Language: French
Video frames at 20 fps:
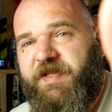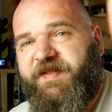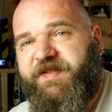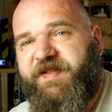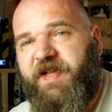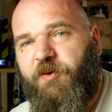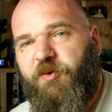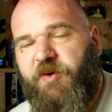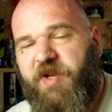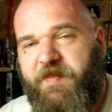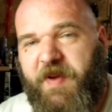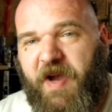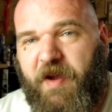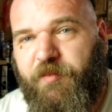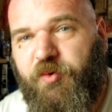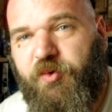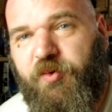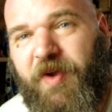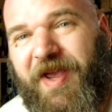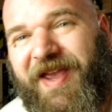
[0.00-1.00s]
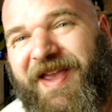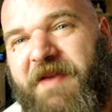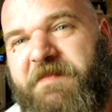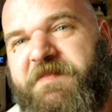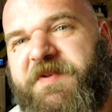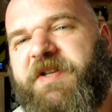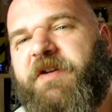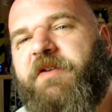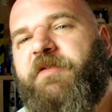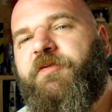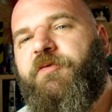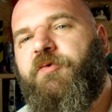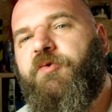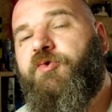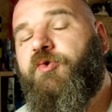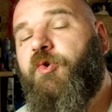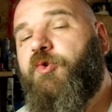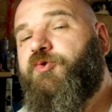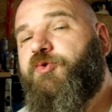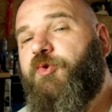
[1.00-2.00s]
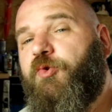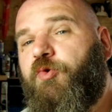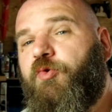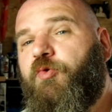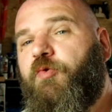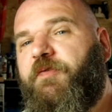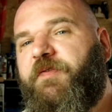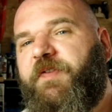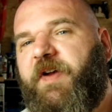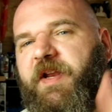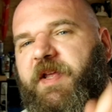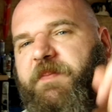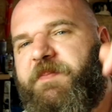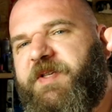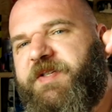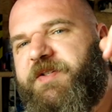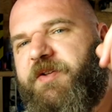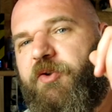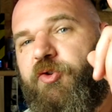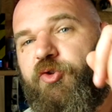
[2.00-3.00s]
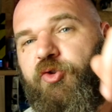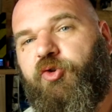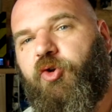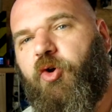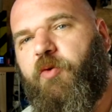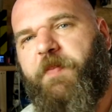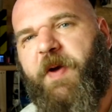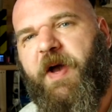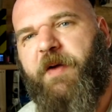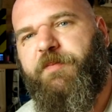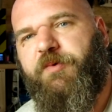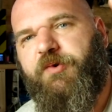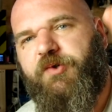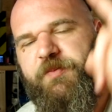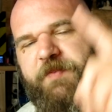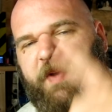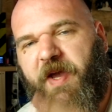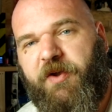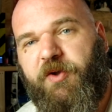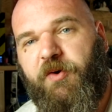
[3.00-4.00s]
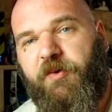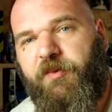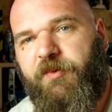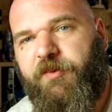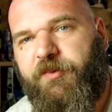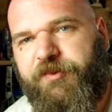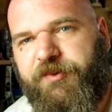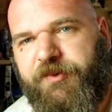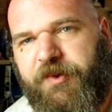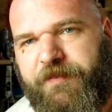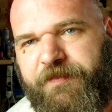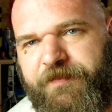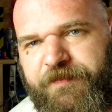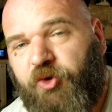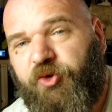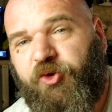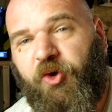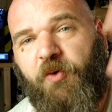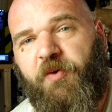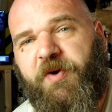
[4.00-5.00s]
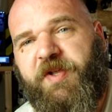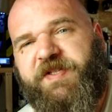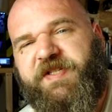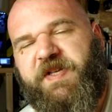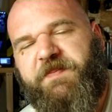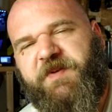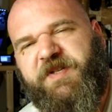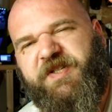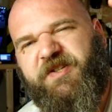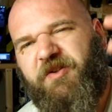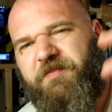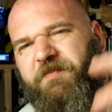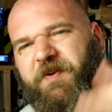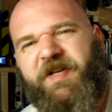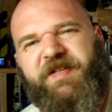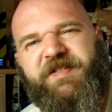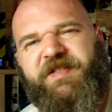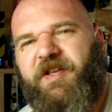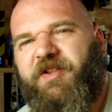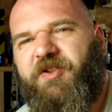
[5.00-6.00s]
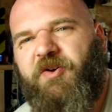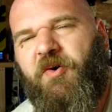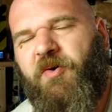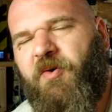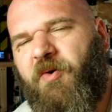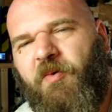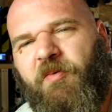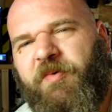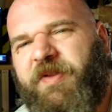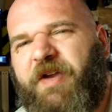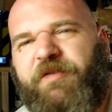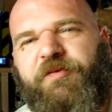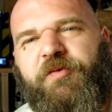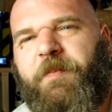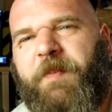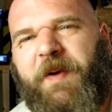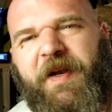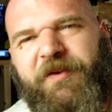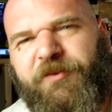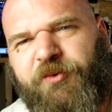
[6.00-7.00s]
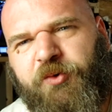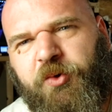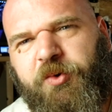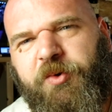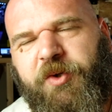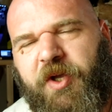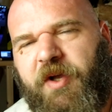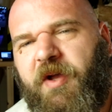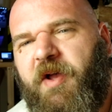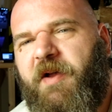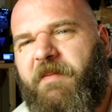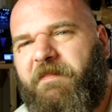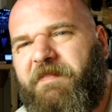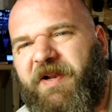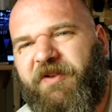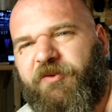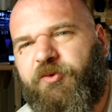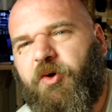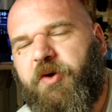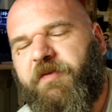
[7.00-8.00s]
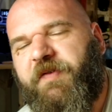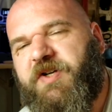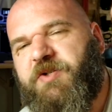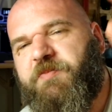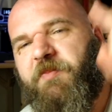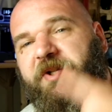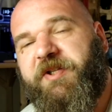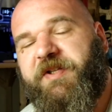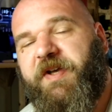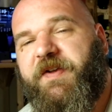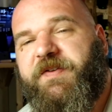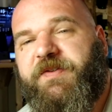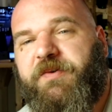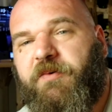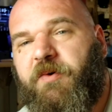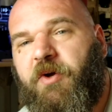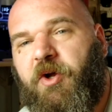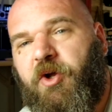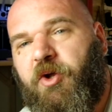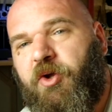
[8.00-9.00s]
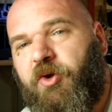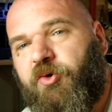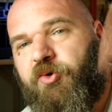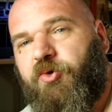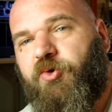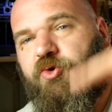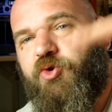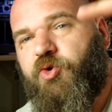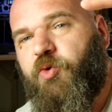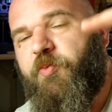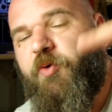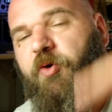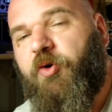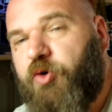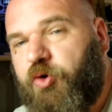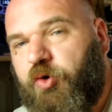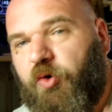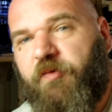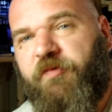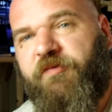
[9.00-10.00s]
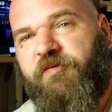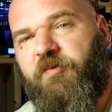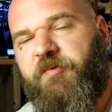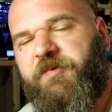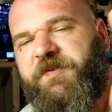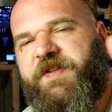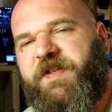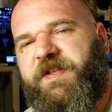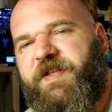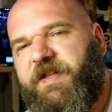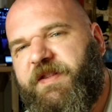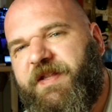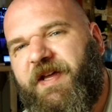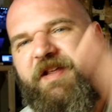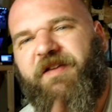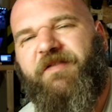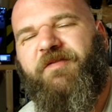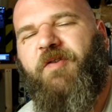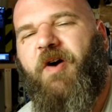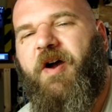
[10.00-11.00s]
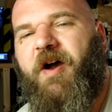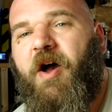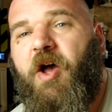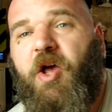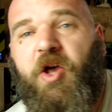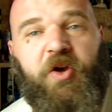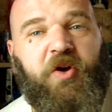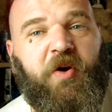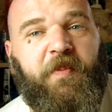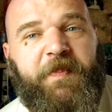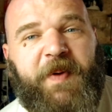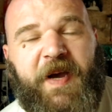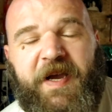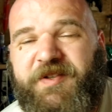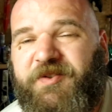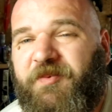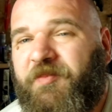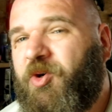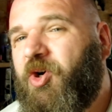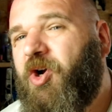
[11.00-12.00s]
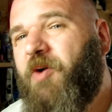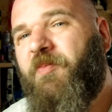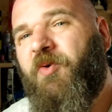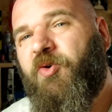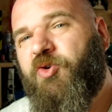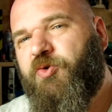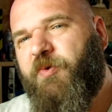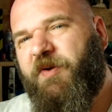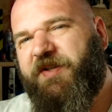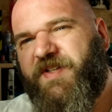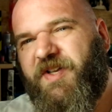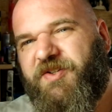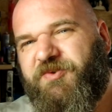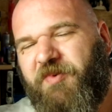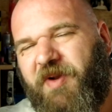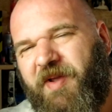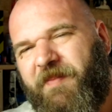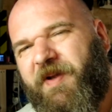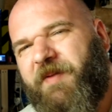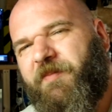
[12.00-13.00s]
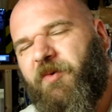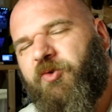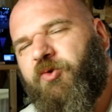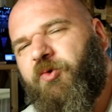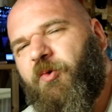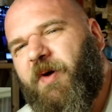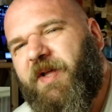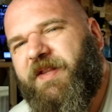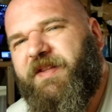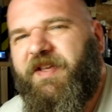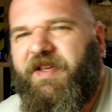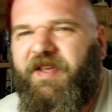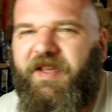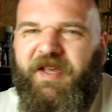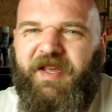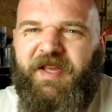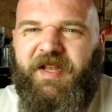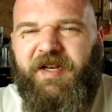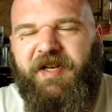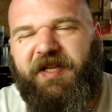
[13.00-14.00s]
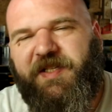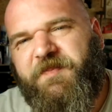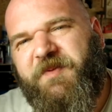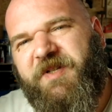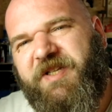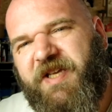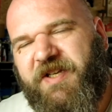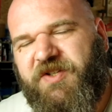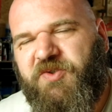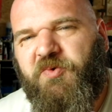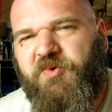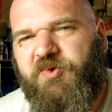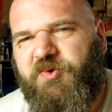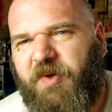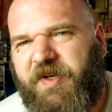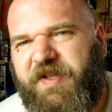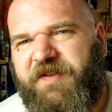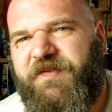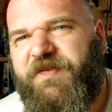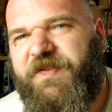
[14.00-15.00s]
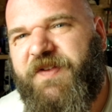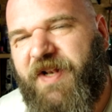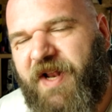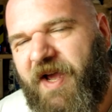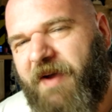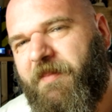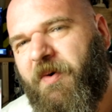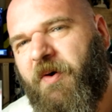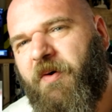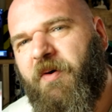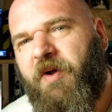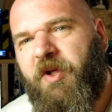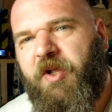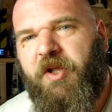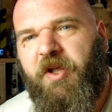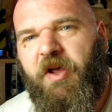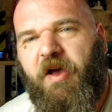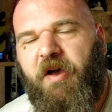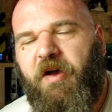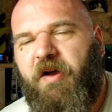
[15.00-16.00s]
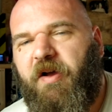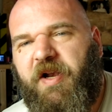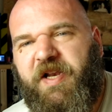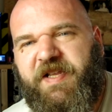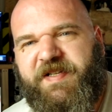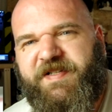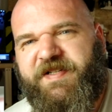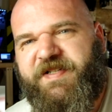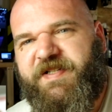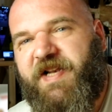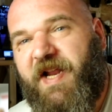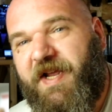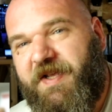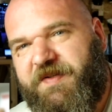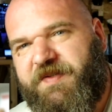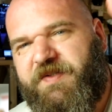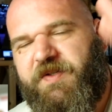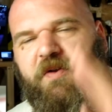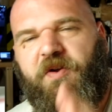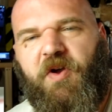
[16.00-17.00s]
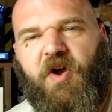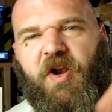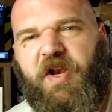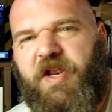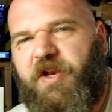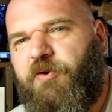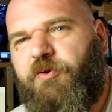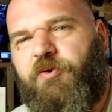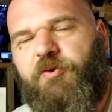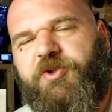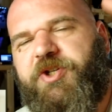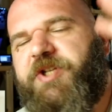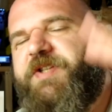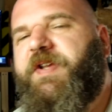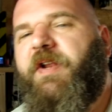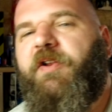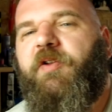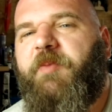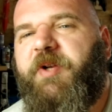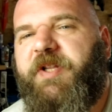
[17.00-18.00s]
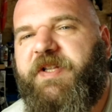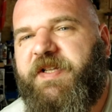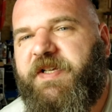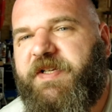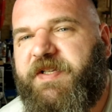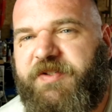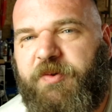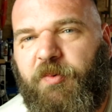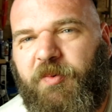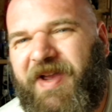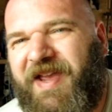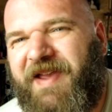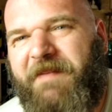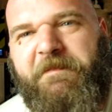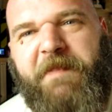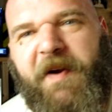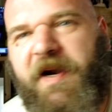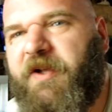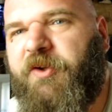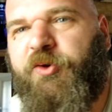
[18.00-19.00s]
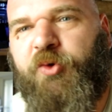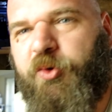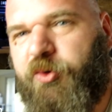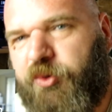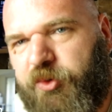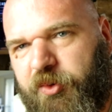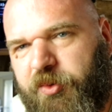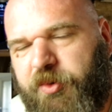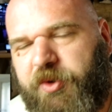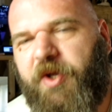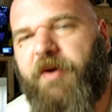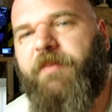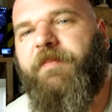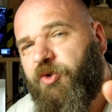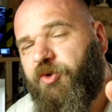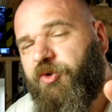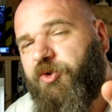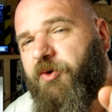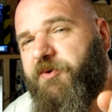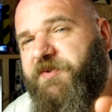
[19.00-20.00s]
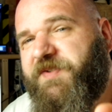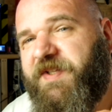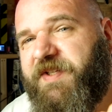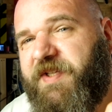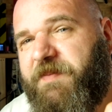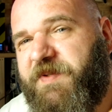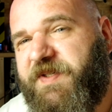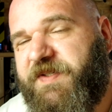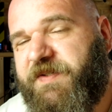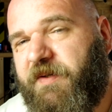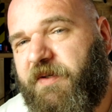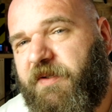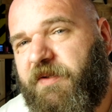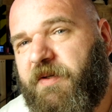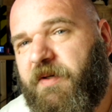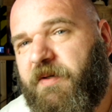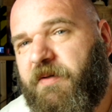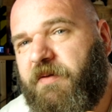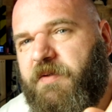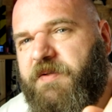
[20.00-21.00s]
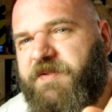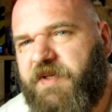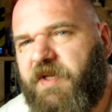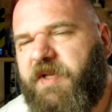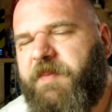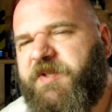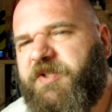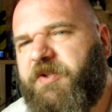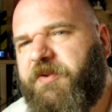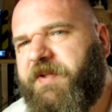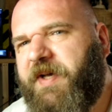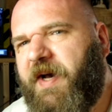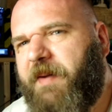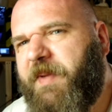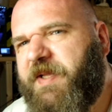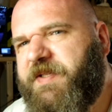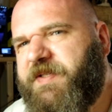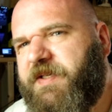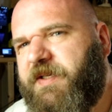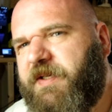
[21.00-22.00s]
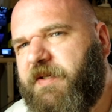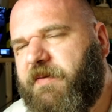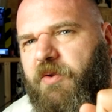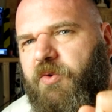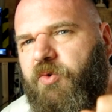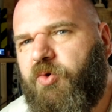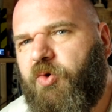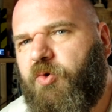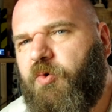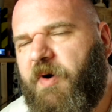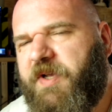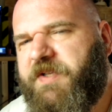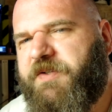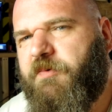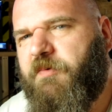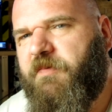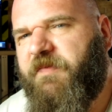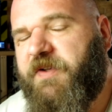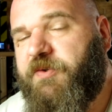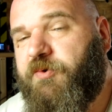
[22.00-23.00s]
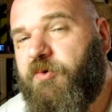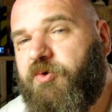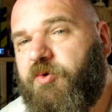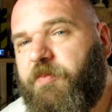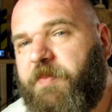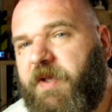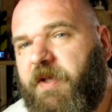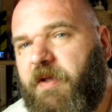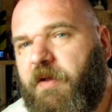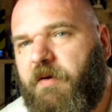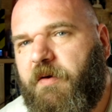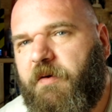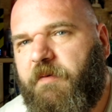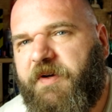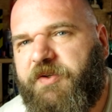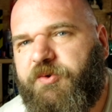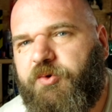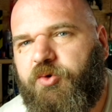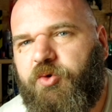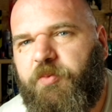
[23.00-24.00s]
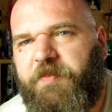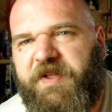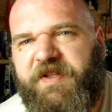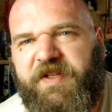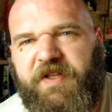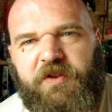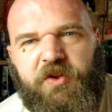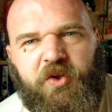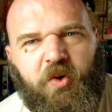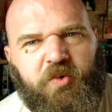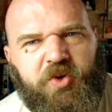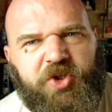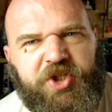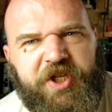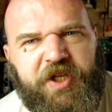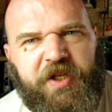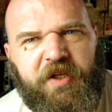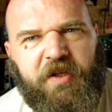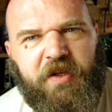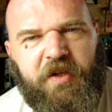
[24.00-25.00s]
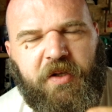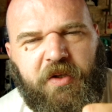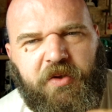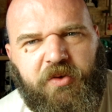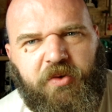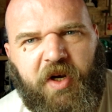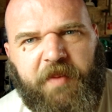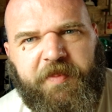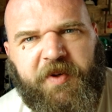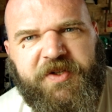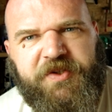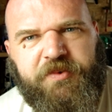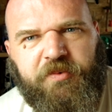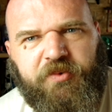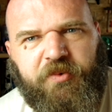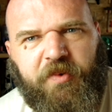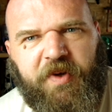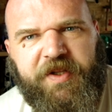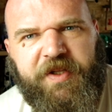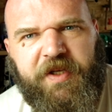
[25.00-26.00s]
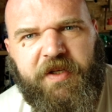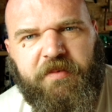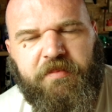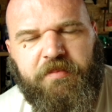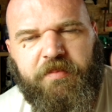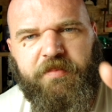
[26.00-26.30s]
Salut les barbus et bienvenue sur ce nouvel épisode de Barbu Experience. Dans les épisodes précédents, on a vu plein de trucs, plein de trucs vachement intéressants que je peux que vous conseiller d'aller voir, comme par exemple comment choisir son imprimante 3D, l'explication sur les filaments, euh, les slicers, les logiciels de modélisation et plein d'autres trucs. Dans cet épisode, c'est un épisode dramatique. De quoi est-ce qu'on va s'occuper On va s'occuper des dangers de l'impression 3D.